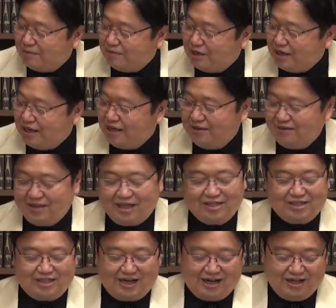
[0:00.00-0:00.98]
バレな
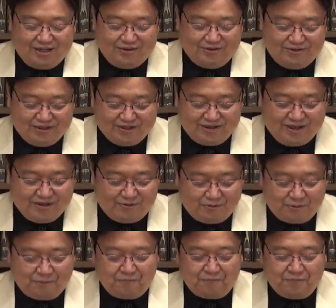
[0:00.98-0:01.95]
しって書いてるんですけど
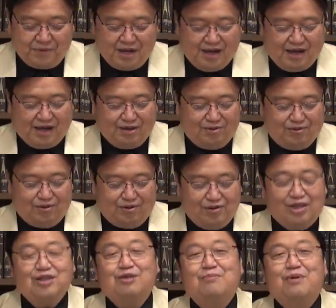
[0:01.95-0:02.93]
も、あの、
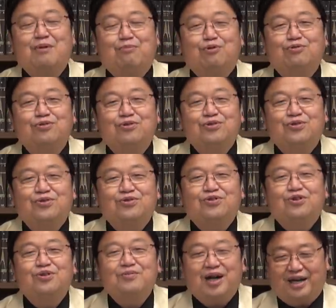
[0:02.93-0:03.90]
だってまあ僕の想像
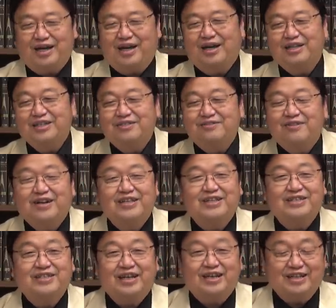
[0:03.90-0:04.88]
を今から話すわけで
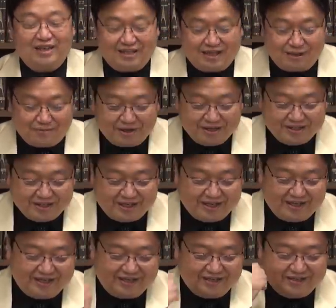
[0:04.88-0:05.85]
すから、ネタバレじゃ
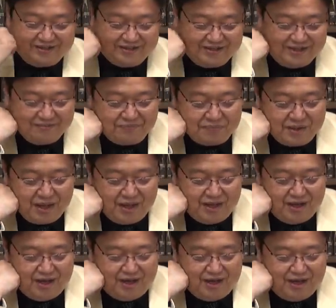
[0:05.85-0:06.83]
ないですよね。
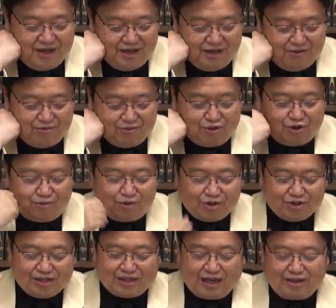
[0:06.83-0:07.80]
えー、ふと
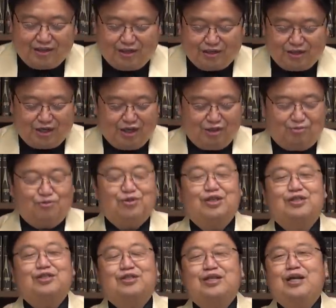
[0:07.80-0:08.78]
思ったんですけどもで
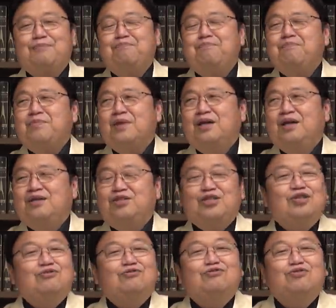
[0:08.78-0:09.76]
すね、
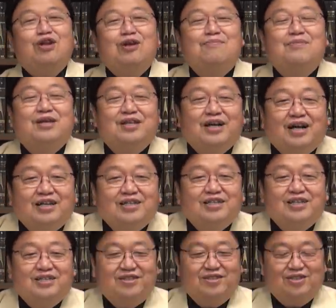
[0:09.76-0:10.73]
新ウルトラマンに関して
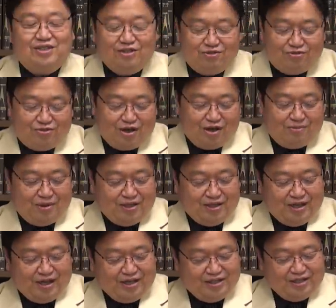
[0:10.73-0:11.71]
です。新ウルトラマンに
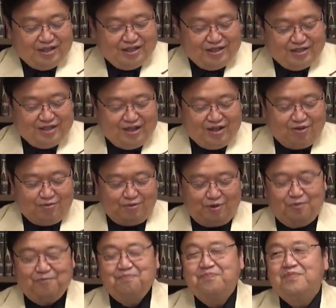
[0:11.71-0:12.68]
関してなんですけども、